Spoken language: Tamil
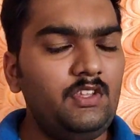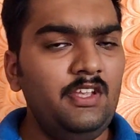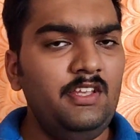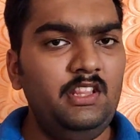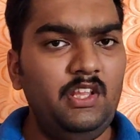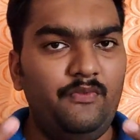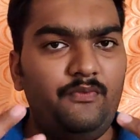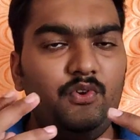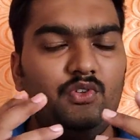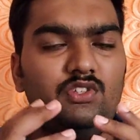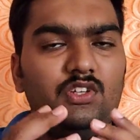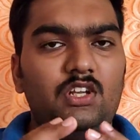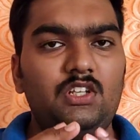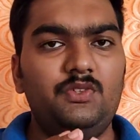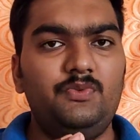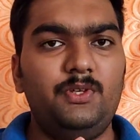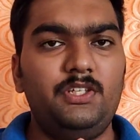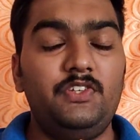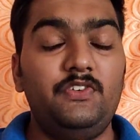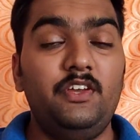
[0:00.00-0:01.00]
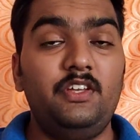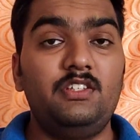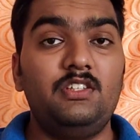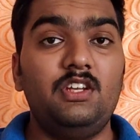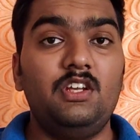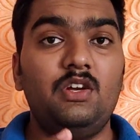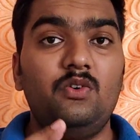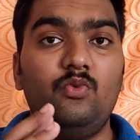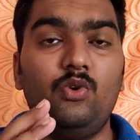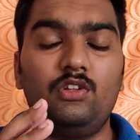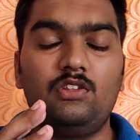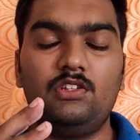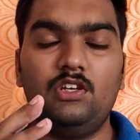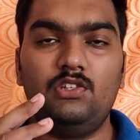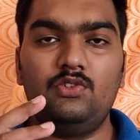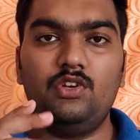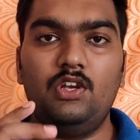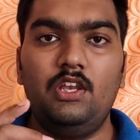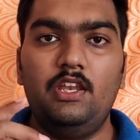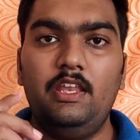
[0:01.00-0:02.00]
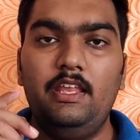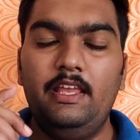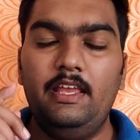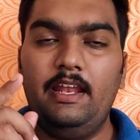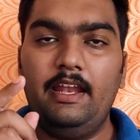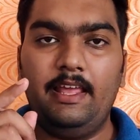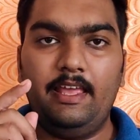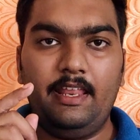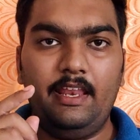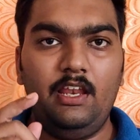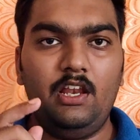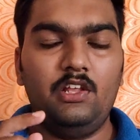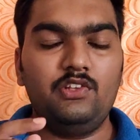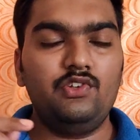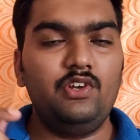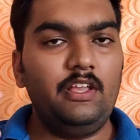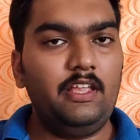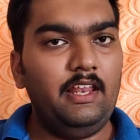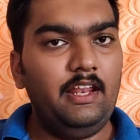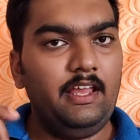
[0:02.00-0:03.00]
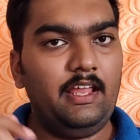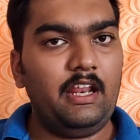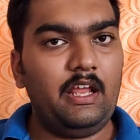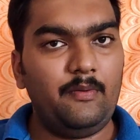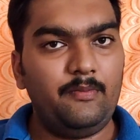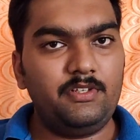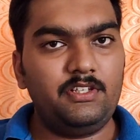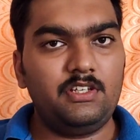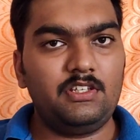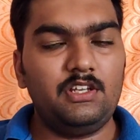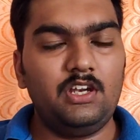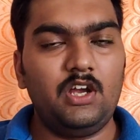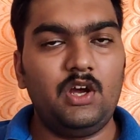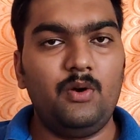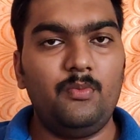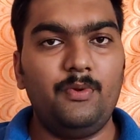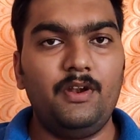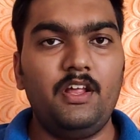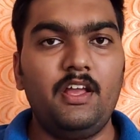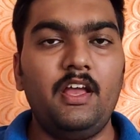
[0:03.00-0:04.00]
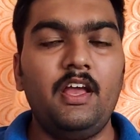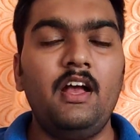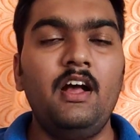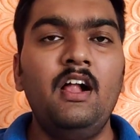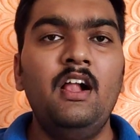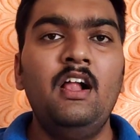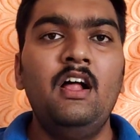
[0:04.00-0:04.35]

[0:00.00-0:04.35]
இந்த ஃபீச்சர் ஸ்பெசிஃபிகேஷனுக்கு ஒருத்தான் சொல்லி நீங்கள் நினைக்கிறீங்களான்னு சொல்லி கீழே இருக்கிற கமெண்ட் செக்ஷன் கமெண்ட் பண்ணுங்கள்